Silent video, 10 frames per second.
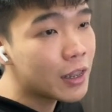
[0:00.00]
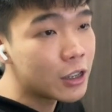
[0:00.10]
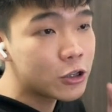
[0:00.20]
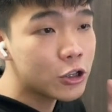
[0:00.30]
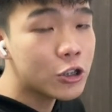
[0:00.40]
你
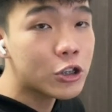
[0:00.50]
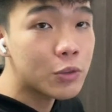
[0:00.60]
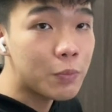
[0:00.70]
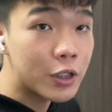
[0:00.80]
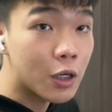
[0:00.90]
支持
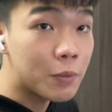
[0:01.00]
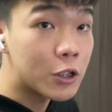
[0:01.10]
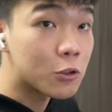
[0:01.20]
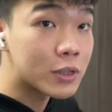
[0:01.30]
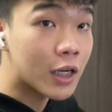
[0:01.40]
比特币
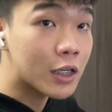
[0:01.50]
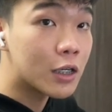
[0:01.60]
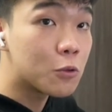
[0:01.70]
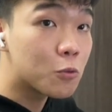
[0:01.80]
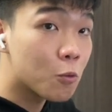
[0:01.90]
走向
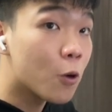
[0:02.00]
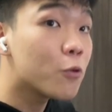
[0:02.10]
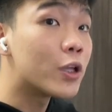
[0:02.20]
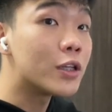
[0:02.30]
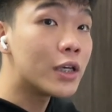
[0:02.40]
更多
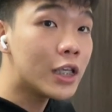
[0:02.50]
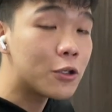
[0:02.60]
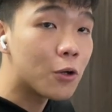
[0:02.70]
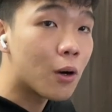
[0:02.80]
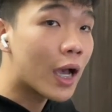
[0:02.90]
元的应用，